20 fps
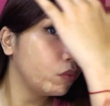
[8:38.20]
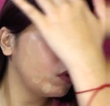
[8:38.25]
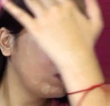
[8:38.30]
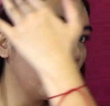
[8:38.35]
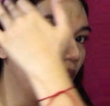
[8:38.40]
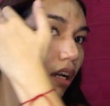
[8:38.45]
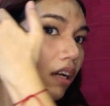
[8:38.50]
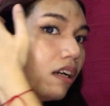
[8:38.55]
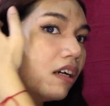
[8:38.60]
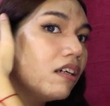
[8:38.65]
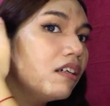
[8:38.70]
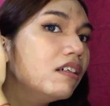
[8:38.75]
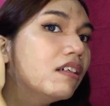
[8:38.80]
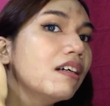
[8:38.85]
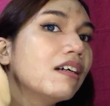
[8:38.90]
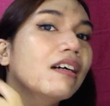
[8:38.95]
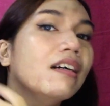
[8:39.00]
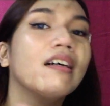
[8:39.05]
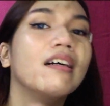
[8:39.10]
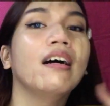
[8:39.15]
Wala nang
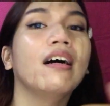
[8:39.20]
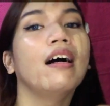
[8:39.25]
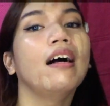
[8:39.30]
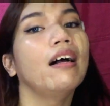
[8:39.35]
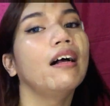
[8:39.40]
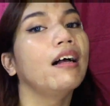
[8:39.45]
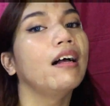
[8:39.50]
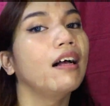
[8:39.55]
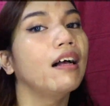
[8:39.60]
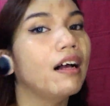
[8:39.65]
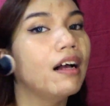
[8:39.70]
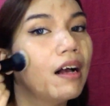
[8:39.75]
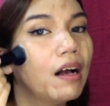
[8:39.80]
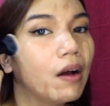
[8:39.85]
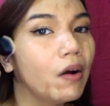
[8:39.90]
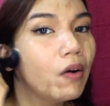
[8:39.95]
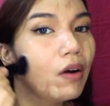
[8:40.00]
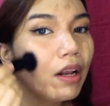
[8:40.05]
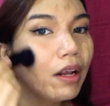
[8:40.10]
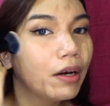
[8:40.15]

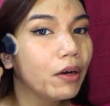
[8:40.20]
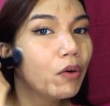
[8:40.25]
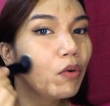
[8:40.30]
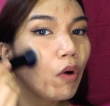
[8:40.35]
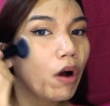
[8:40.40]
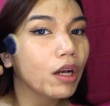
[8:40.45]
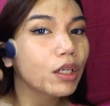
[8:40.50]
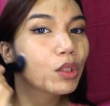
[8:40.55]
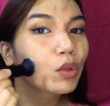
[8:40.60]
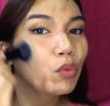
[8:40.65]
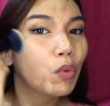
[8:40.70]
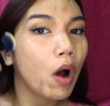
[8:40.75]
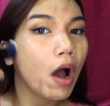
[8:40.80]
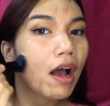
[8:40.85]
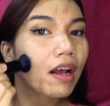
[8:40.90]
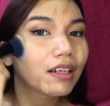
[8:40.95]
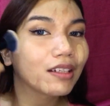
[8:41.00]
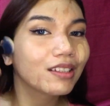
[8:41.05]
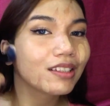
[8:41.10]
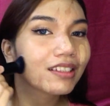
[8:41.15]
wala nang
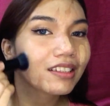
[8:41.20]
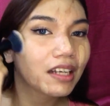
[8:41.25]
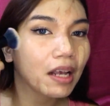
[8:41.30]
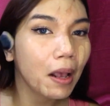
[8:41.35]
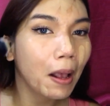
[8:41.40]
wash-wash.